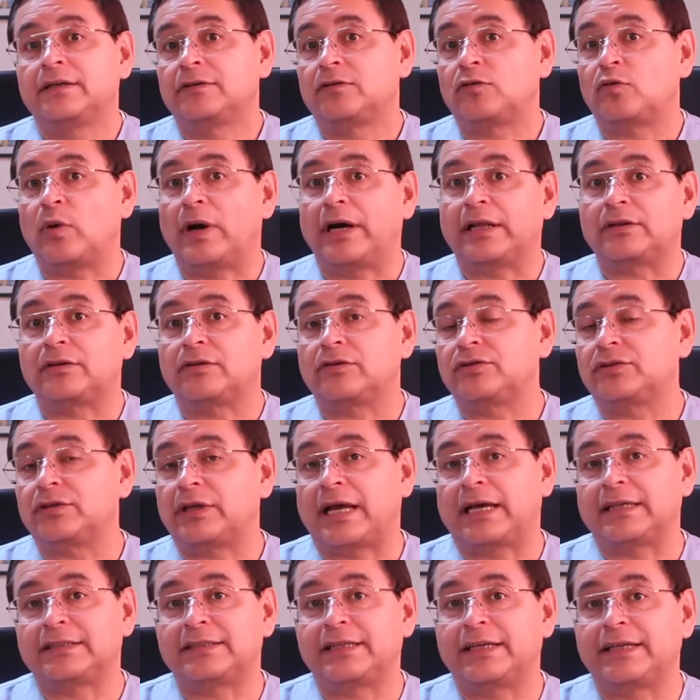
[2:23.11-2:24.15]
4
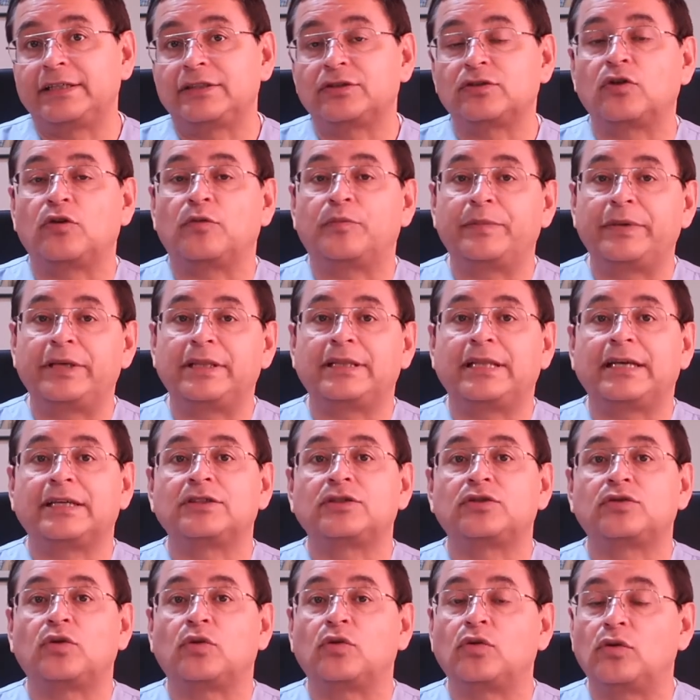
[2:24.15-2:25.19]
a 6
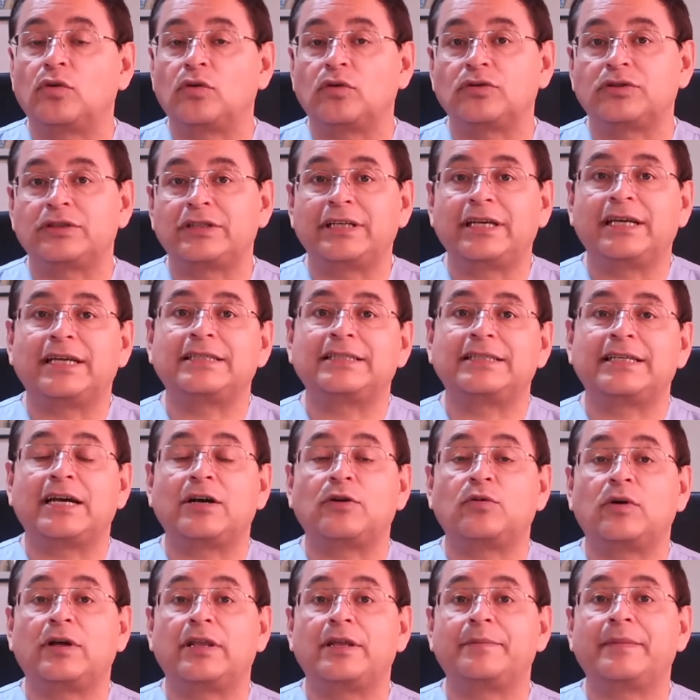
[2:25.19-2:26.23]
copitas todos los días de
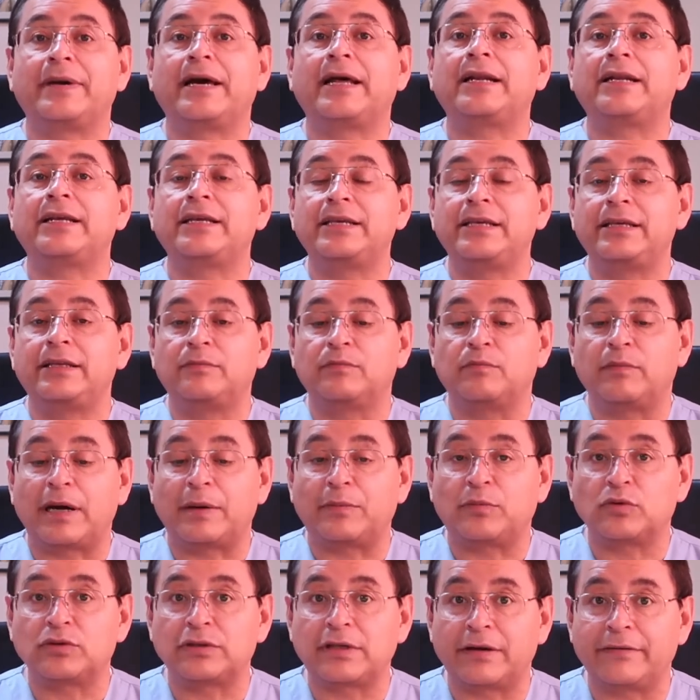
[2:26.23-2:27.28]
agua de mar y
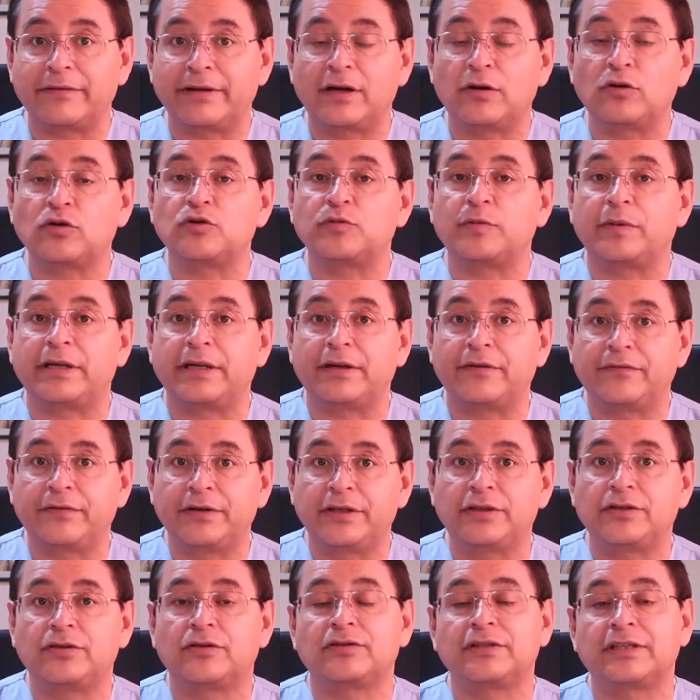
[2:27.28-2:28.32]
vamos a ver los
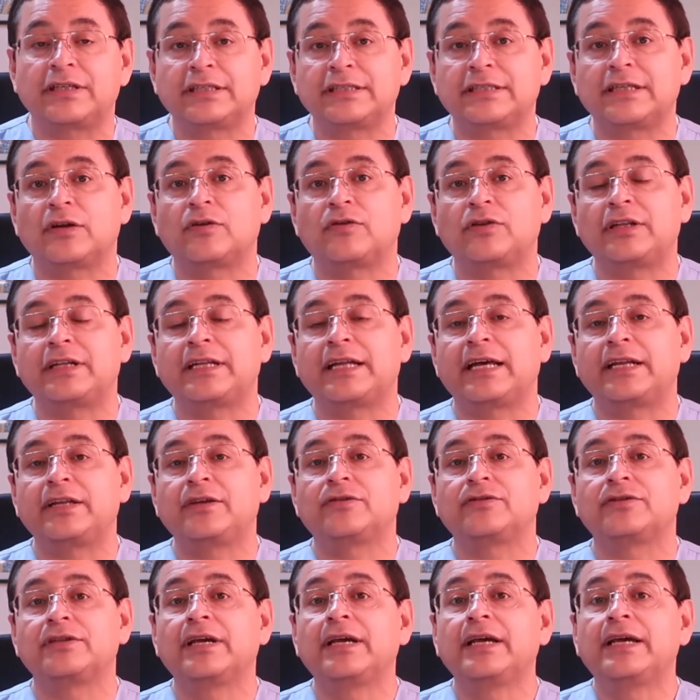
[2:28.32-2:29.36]
beneficios
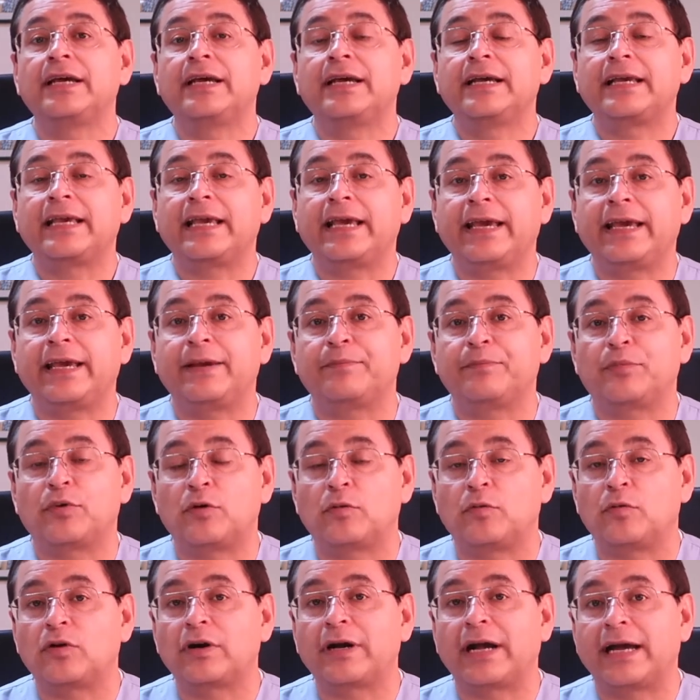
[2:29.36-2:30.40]
extraordinarios que
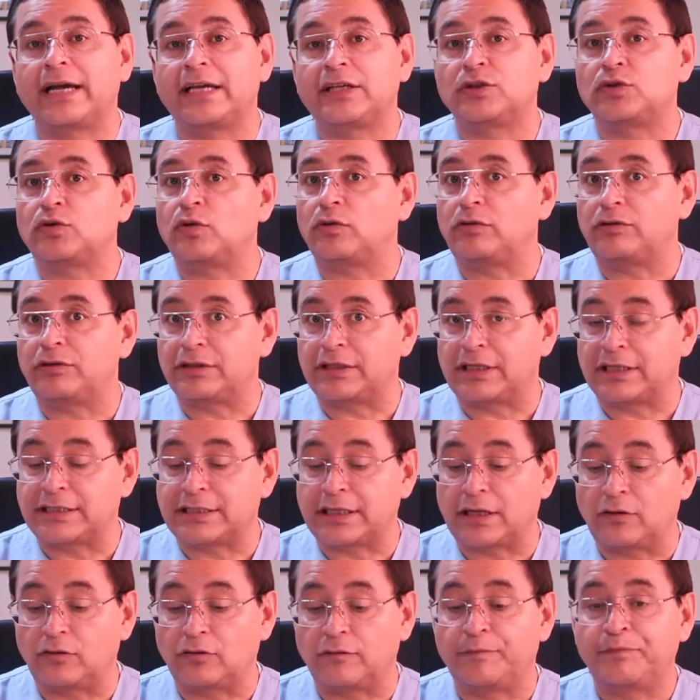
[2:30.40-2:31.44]
provoca esto en nuestra
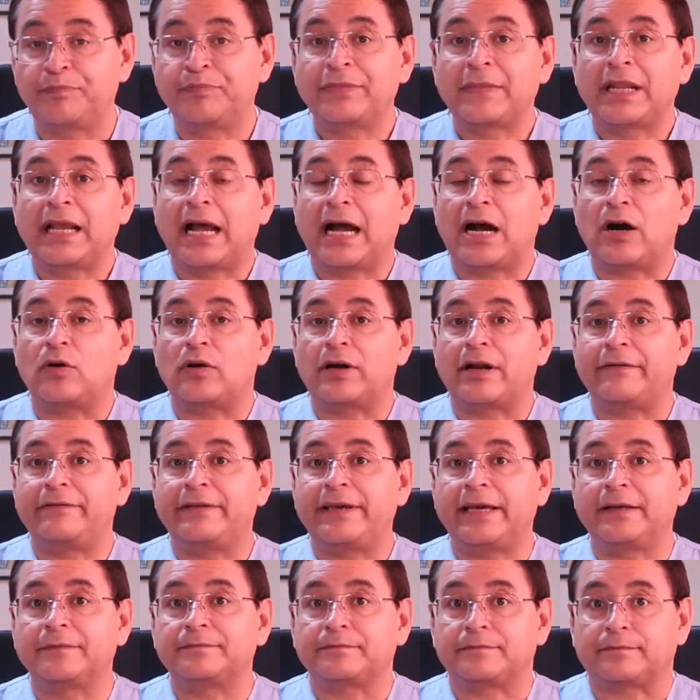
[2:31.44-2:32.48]
salud. Ahora
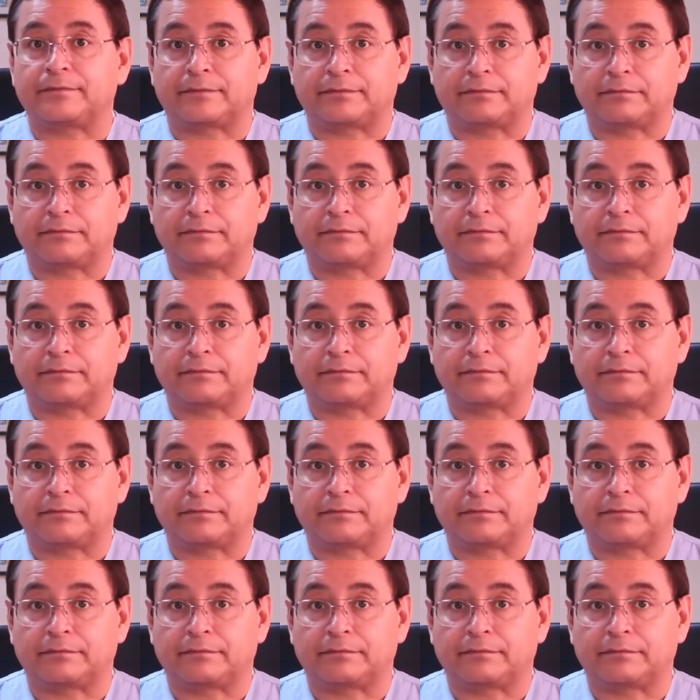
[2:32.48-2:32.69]
bien,